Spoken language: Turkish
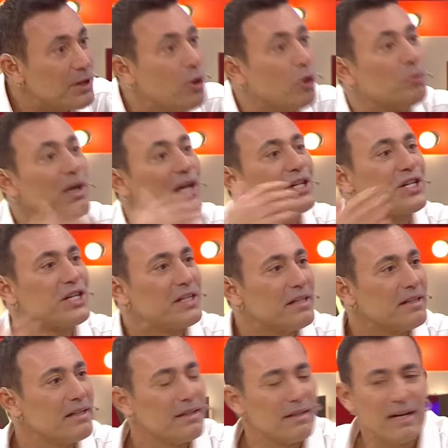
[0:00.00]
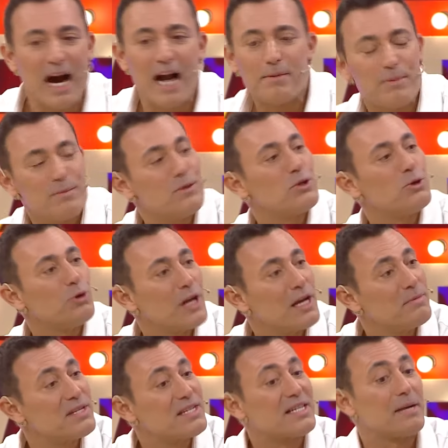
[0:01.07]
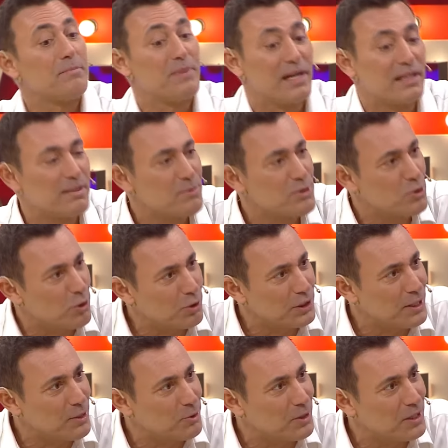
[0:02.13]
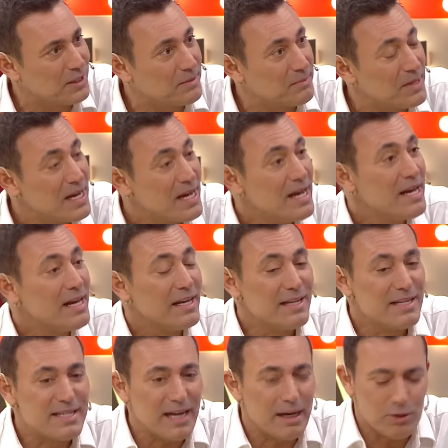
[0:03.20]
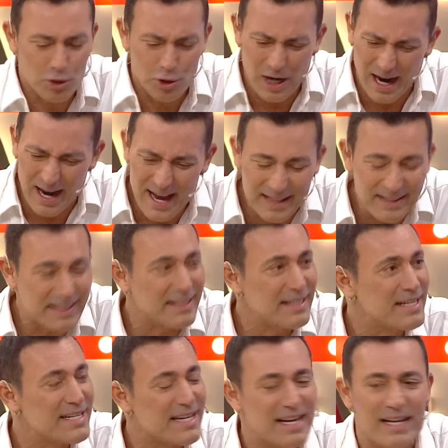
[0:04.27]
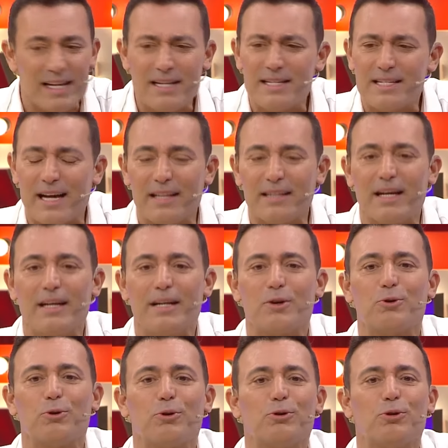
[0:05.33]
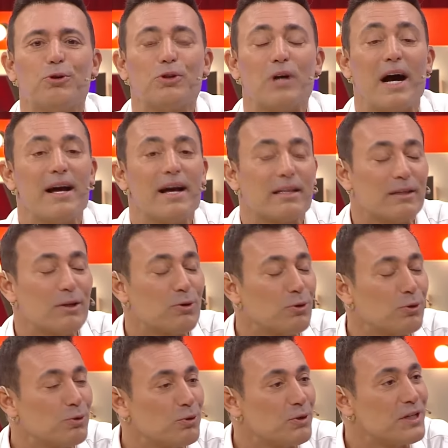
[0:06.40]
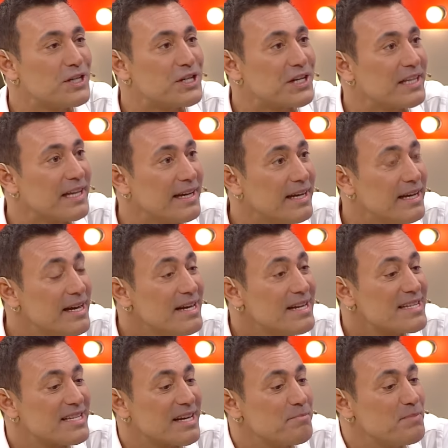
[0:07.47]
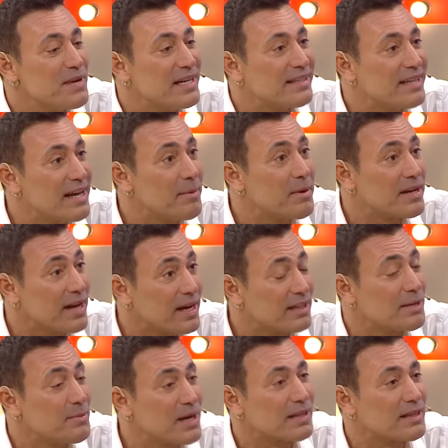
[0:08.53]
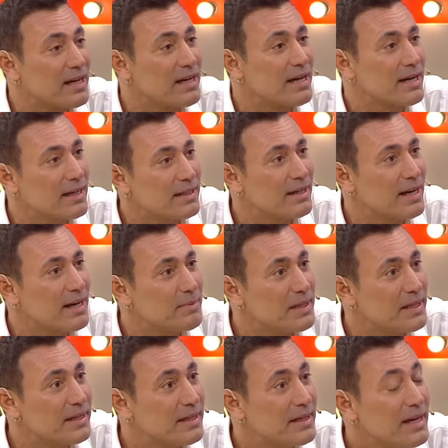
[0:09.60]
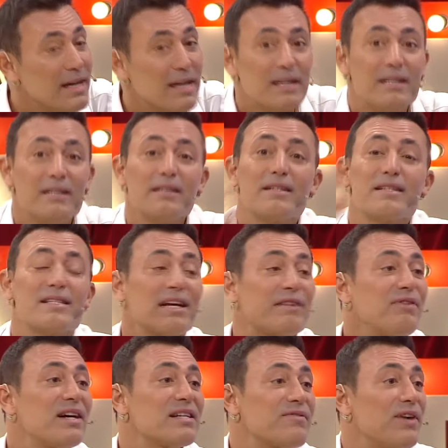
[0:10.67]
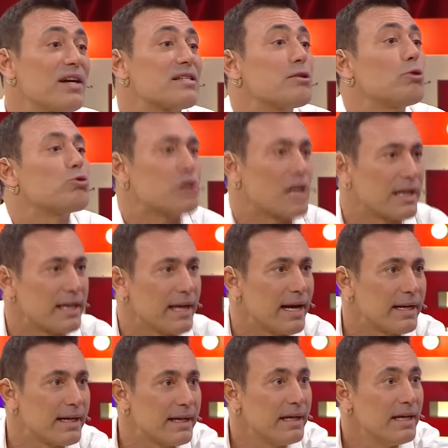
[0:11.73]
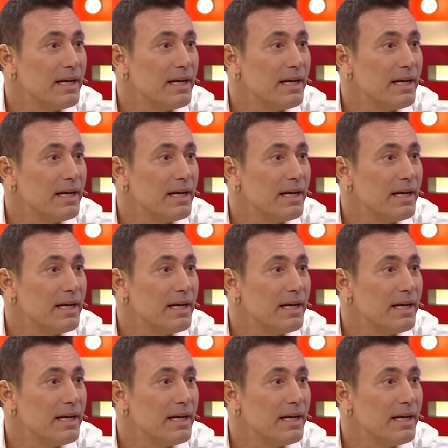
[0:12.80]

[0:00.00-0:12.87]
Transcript: İyi olmak için Kalbimizi, yüreğimizi, samimiyetimizi ortaya koyalım. İnsan, çünkü hayat dediğin şey insanlarla kurduğun, hayatla kurduğun ilişkide samimiyeti yakalamakla alakalı abi. Yıldızlar fazla, fazla uzak yani.